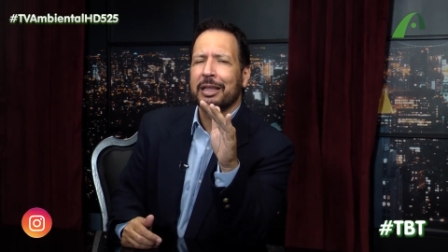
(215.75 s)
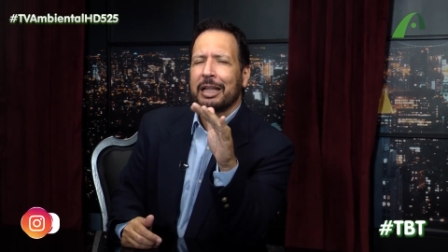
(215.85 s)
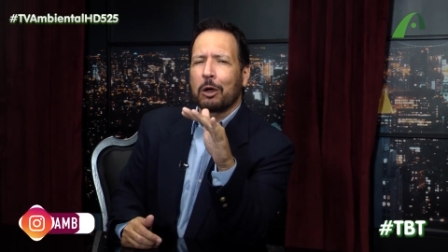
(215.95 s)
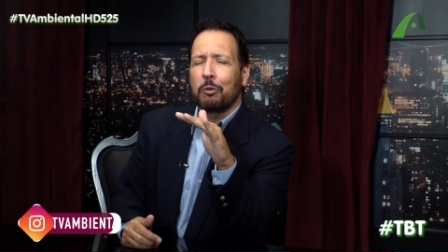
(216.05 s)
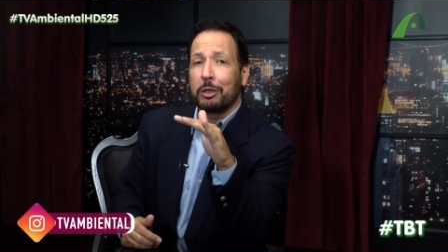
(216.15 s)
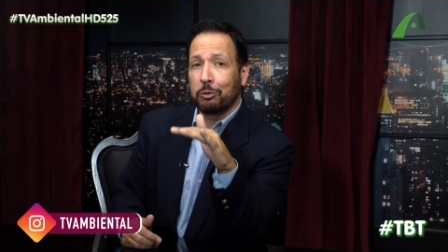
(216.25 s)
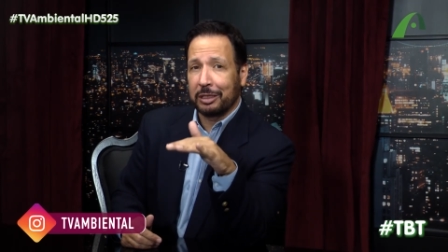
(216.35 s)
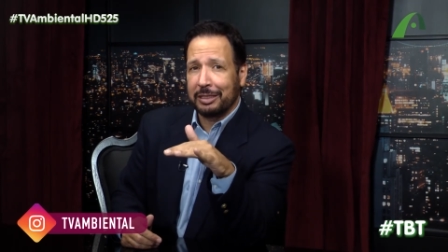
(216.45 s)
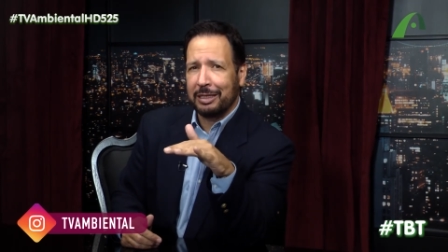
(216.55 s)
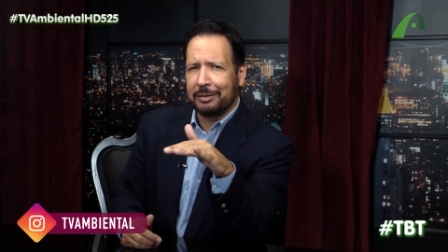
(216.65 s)
A cobertura
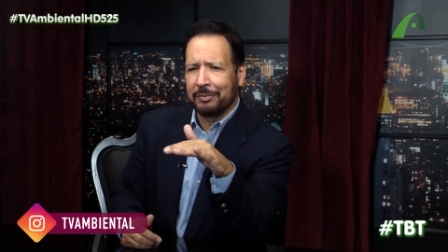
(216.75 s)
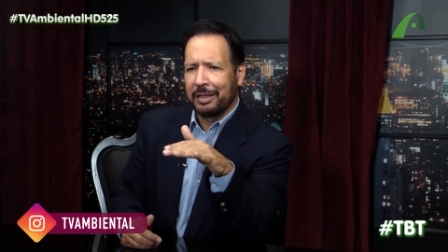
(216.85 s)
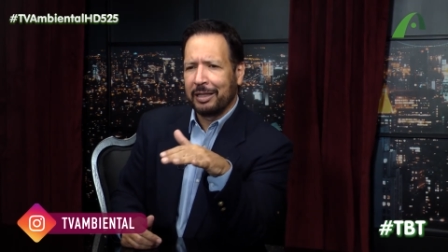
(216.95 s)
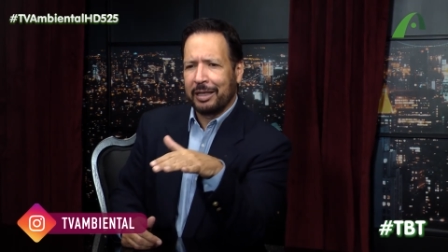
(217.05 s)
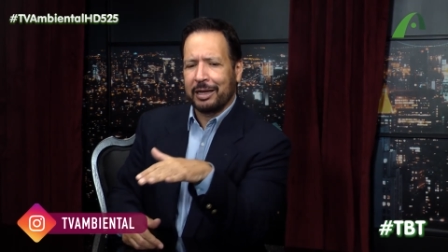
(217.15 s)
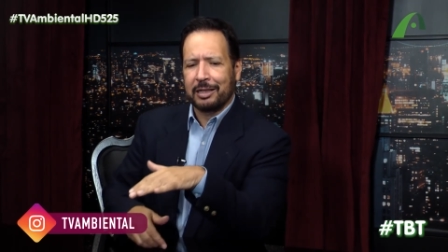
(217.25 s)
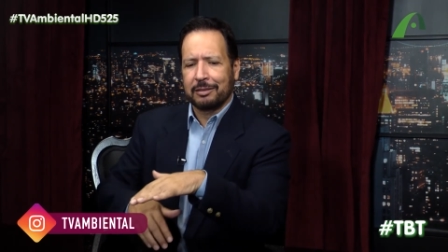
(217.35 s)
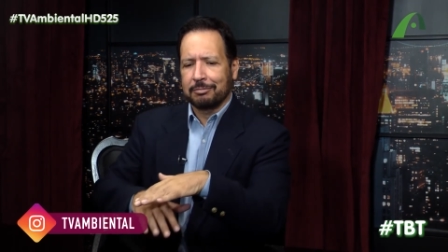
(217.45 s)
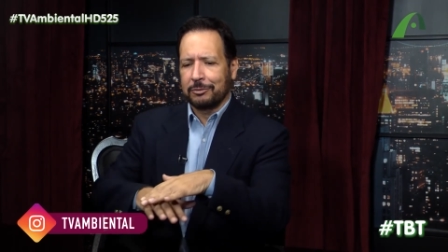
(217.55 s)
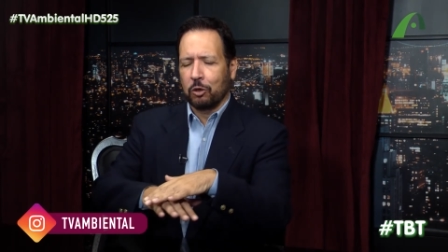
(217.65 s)
dele era
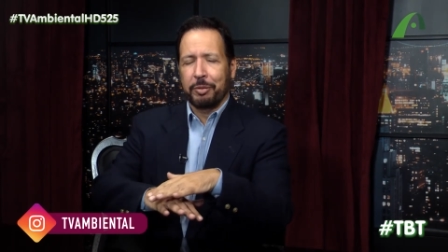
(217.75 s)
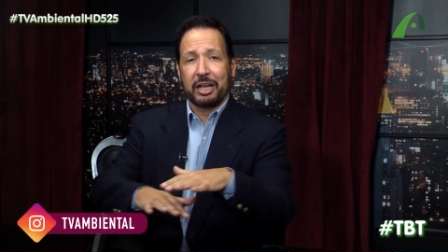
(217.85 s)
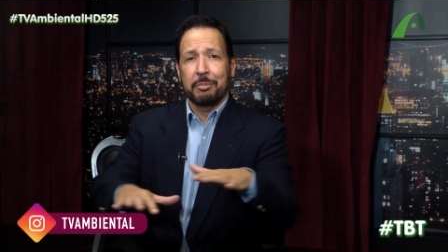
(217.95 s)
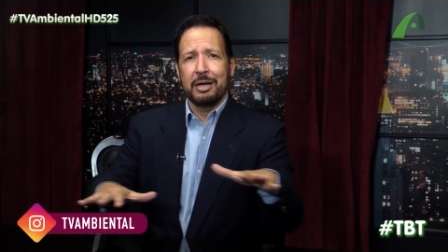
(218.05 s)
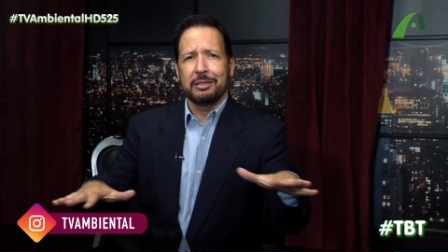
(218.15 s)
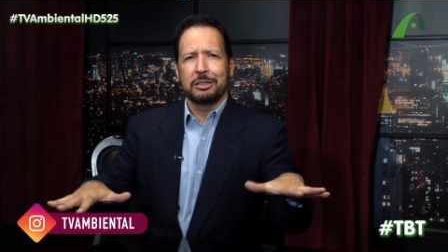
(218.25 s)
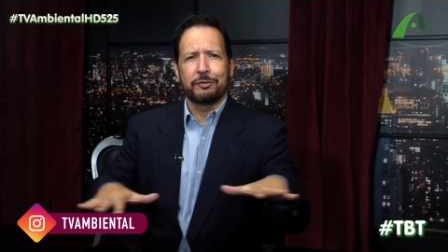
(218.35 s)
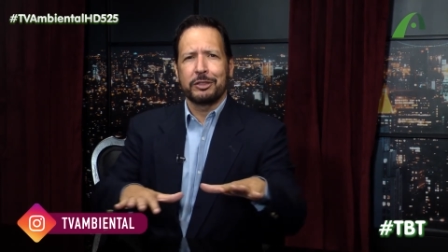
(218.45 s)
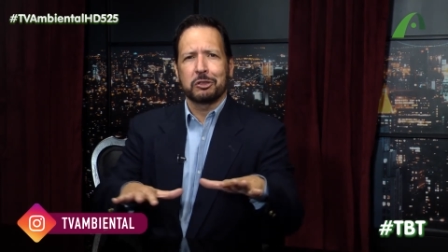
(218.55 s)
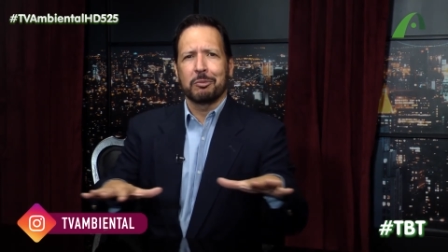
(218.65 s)
em Copacabana, de
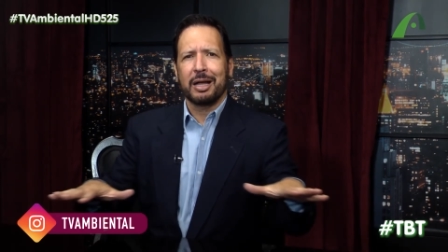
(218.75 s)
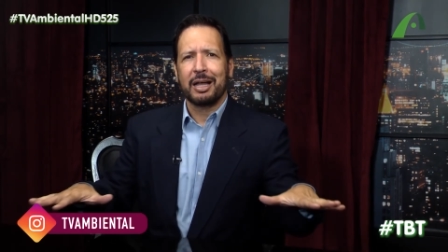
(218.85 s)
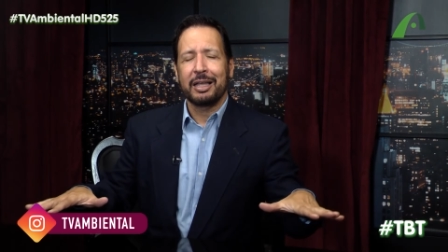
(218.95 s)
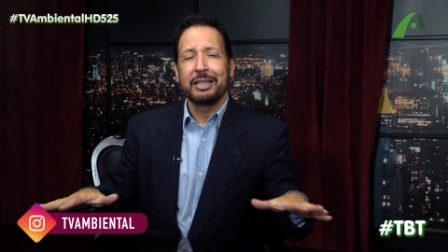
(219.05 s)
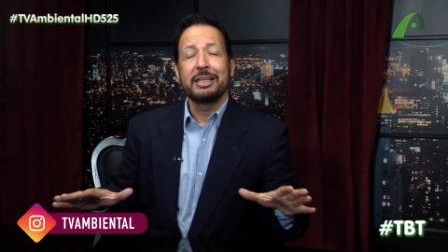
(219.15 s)
frente ao mar,